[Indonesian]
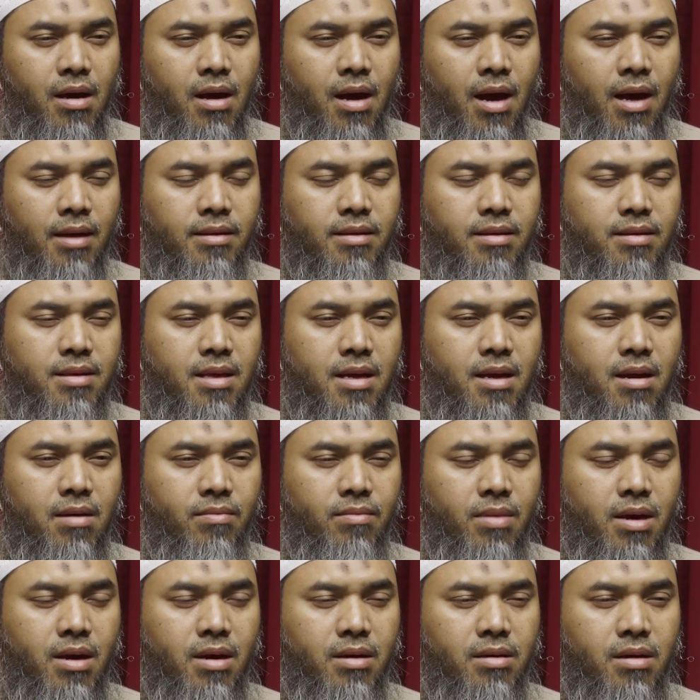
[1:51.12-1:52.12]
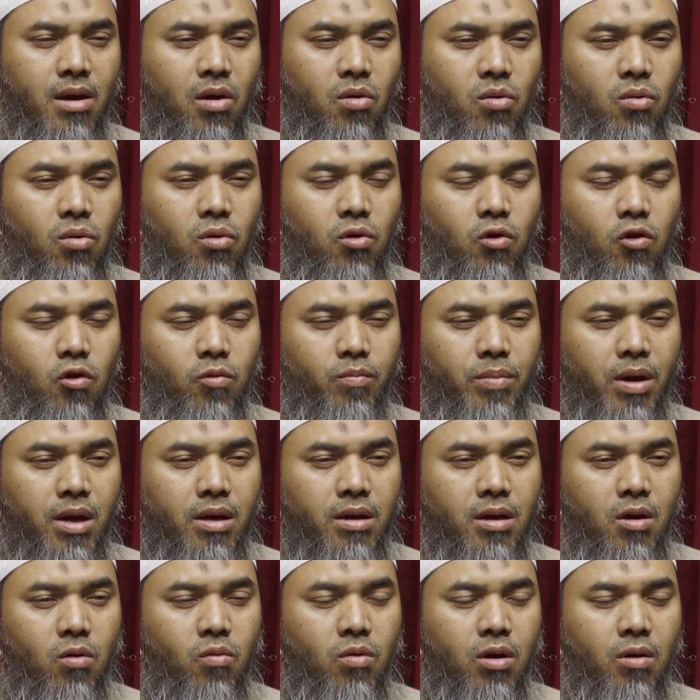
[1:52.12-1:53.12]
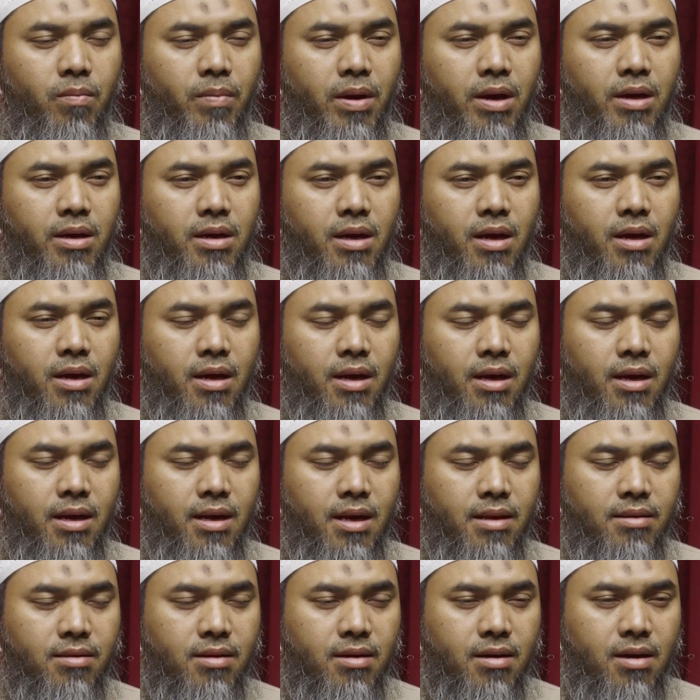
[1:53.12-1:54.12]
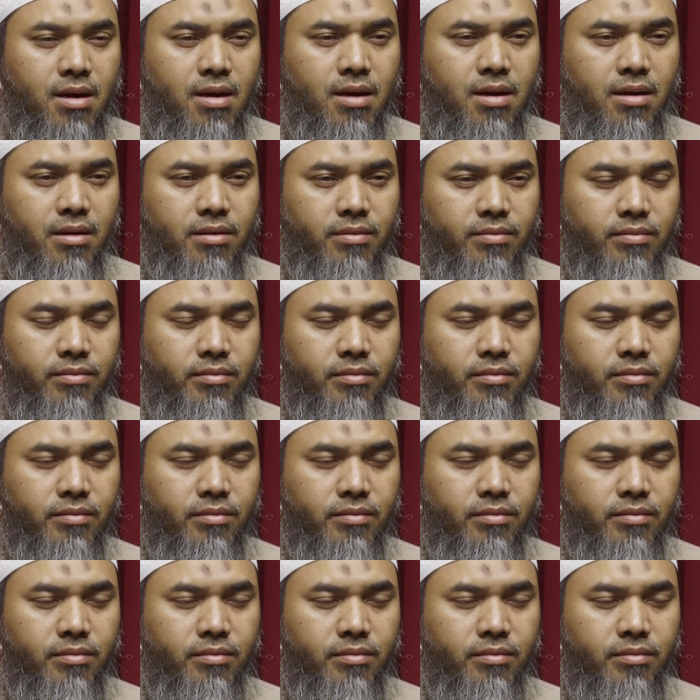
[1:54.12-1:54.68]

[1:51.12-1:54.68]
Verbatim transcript: hatta ma yakunu bainahu wa bainaha illa dhira'